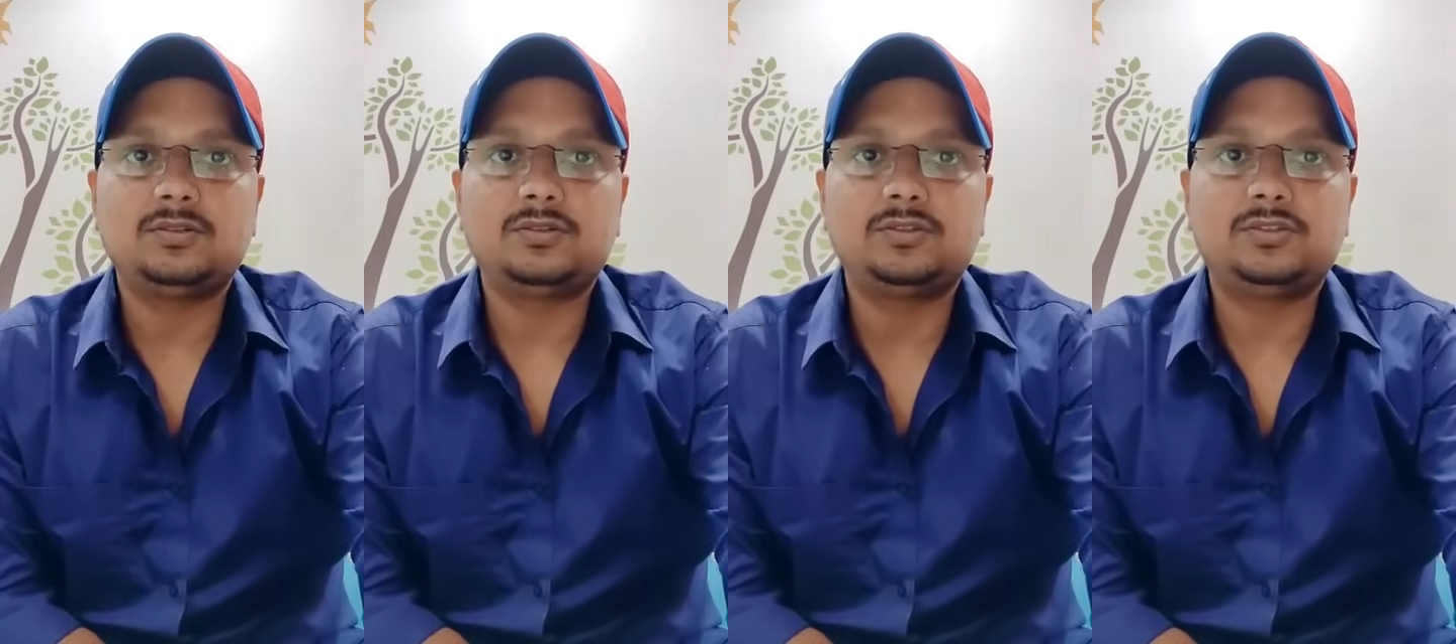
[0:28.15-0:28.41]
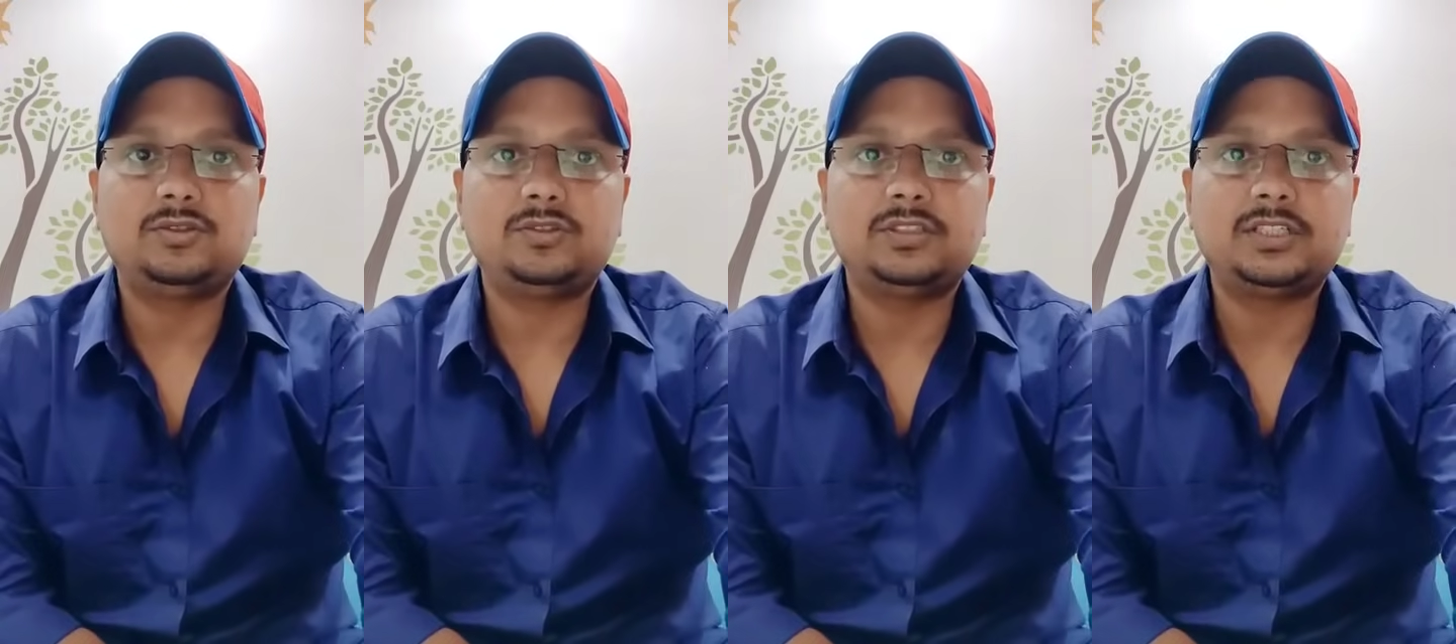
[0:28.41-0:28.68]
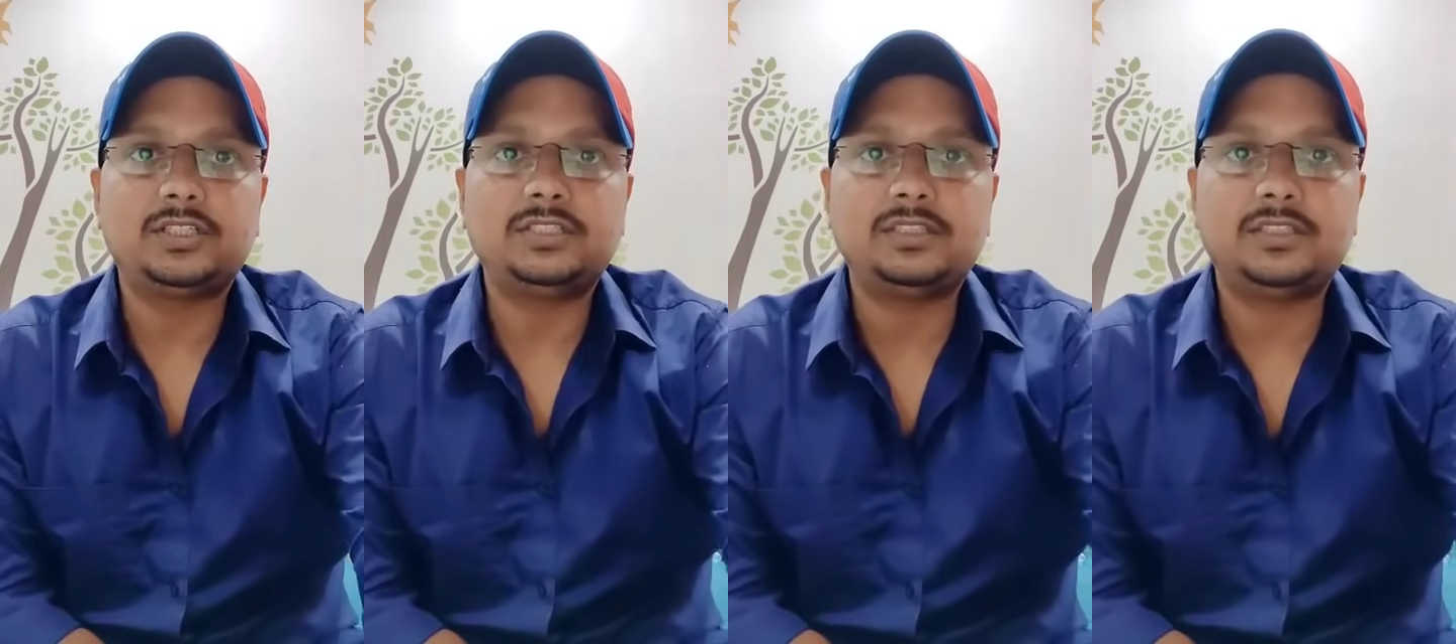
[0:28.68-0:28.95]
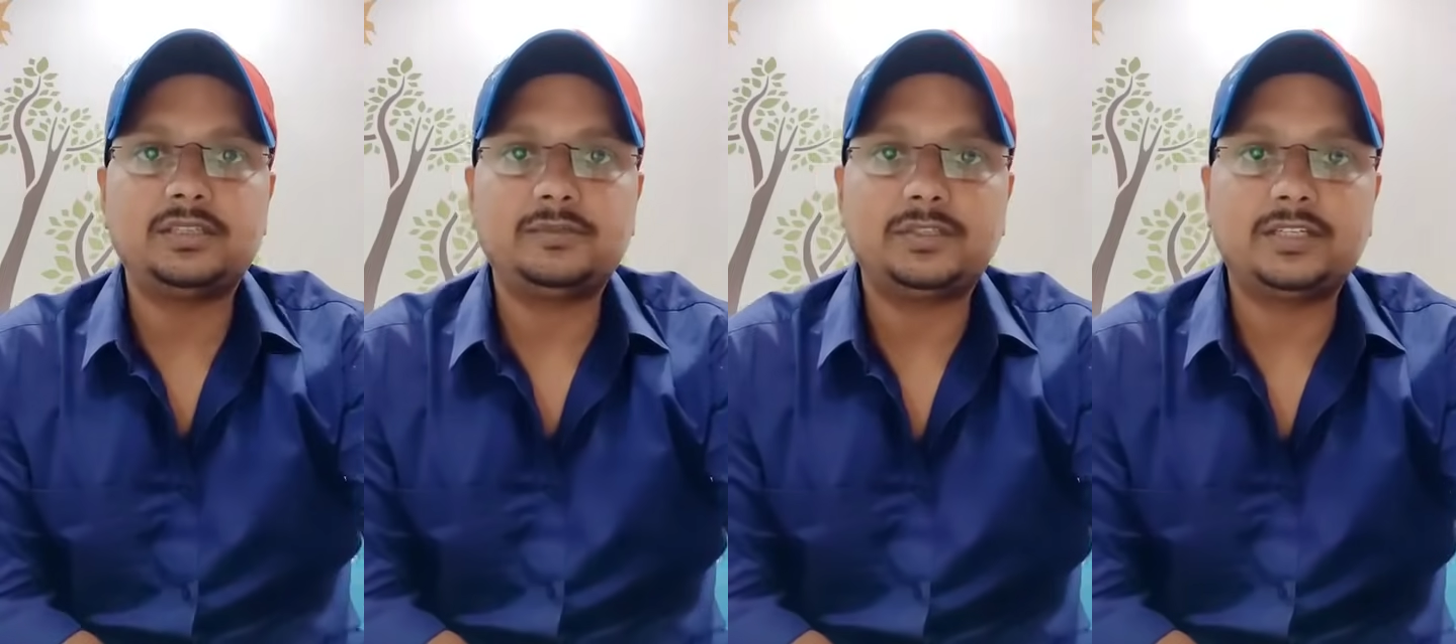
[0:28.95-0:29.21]
लोग जुड़ जाएं
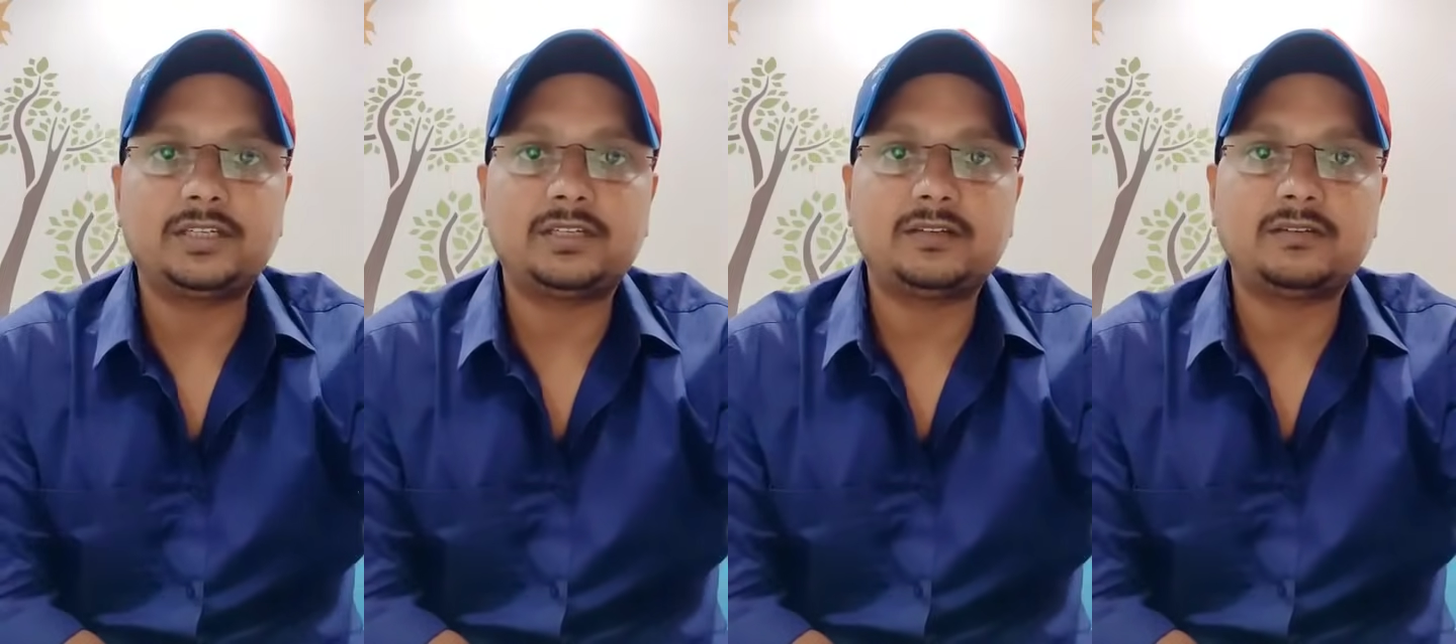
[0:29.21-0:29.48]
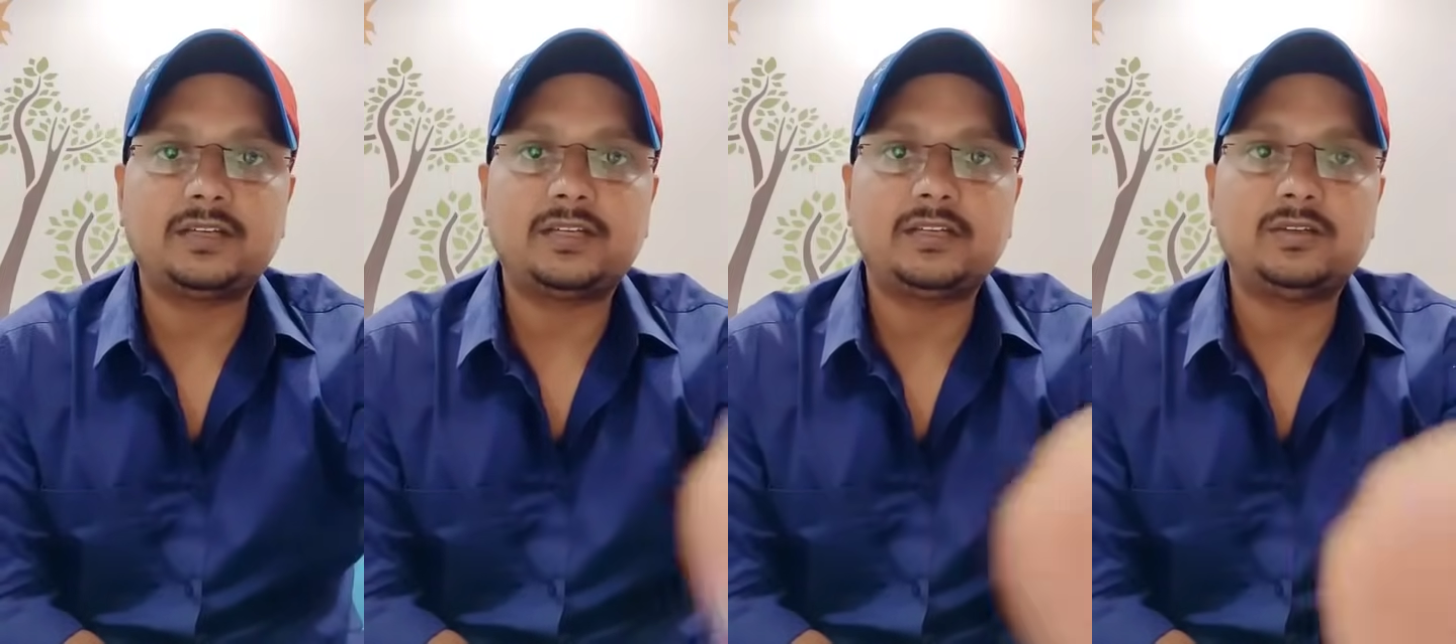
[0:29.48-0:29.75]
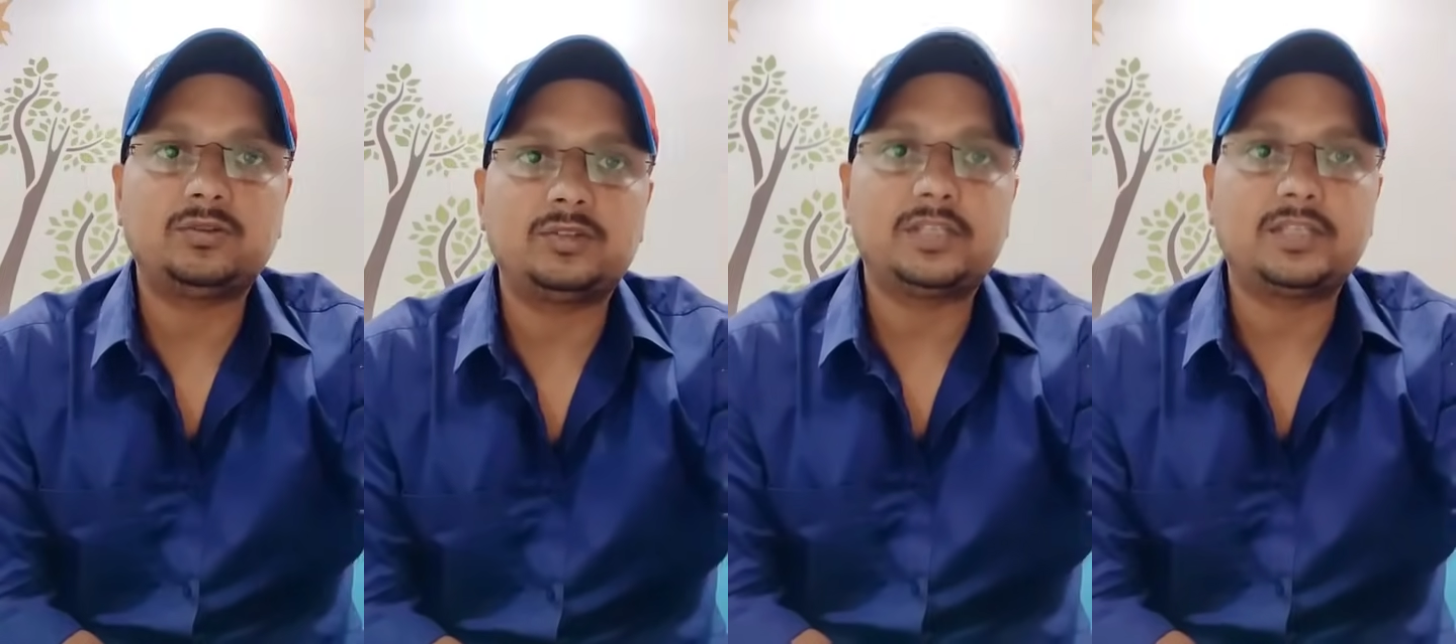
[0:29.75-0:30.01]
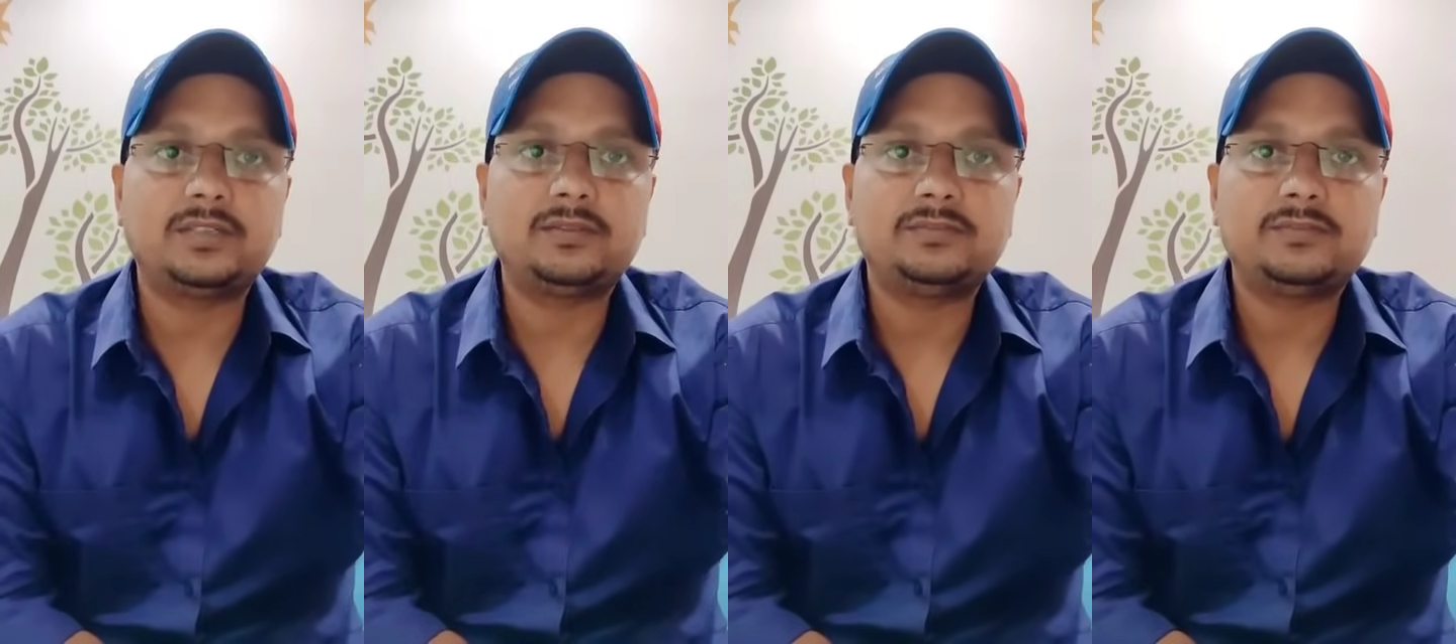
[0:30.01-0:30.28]
जितने भी देखने वाले लोग
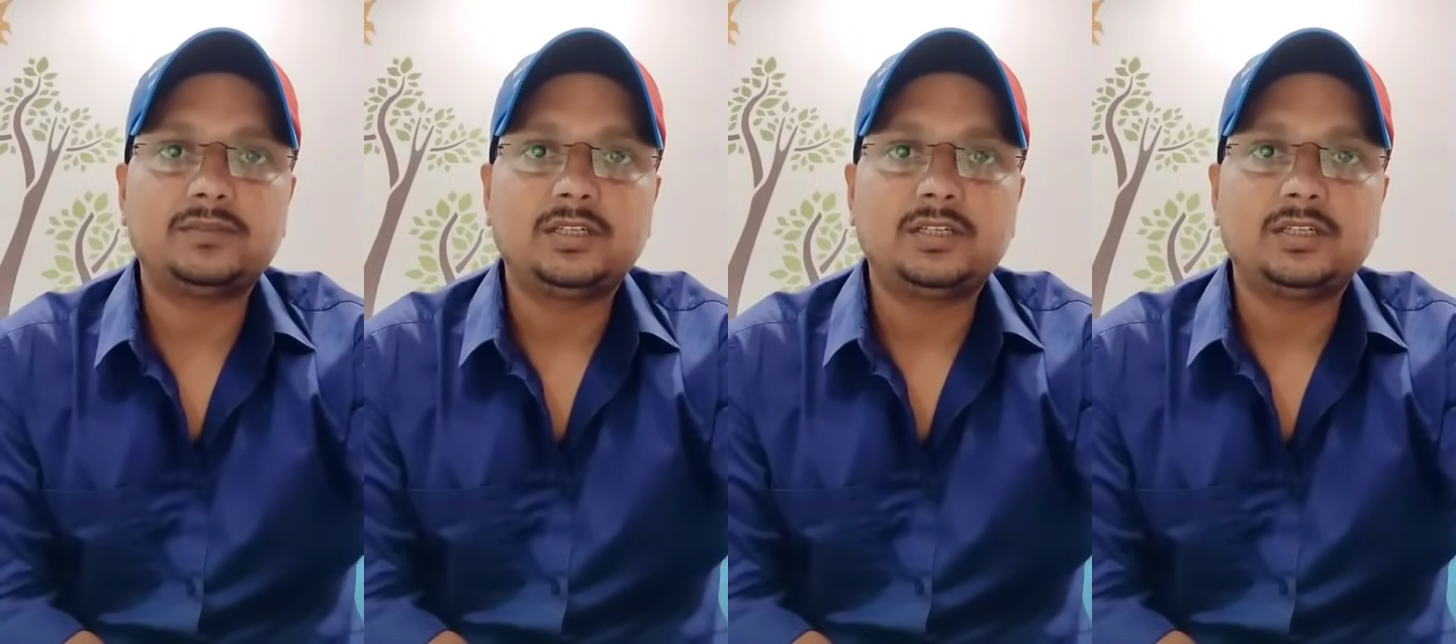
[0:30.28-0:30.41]
हैं